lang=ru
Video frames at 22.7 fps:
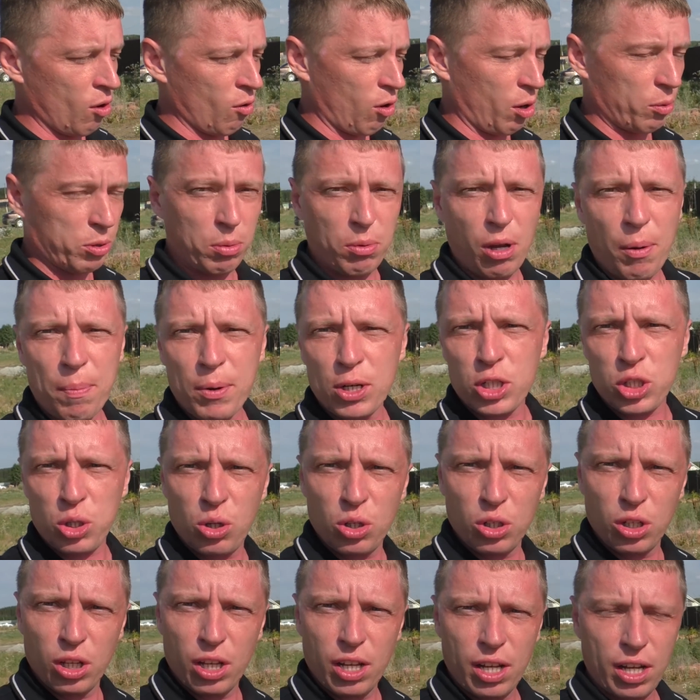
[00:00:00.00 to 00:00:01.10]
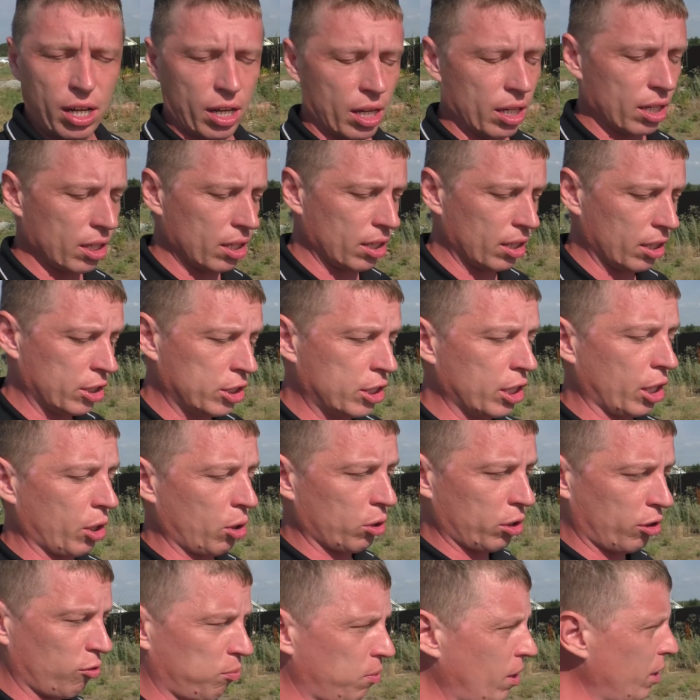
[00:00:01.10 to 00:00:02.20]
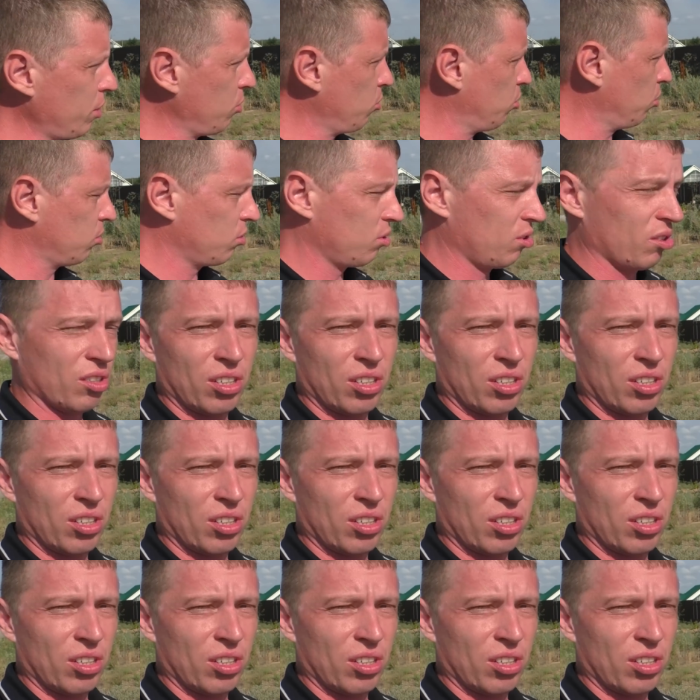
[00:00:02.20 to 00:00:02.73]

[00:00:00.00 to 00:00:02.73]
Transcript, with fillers: В общем, я пошел э, к Сереге в баню.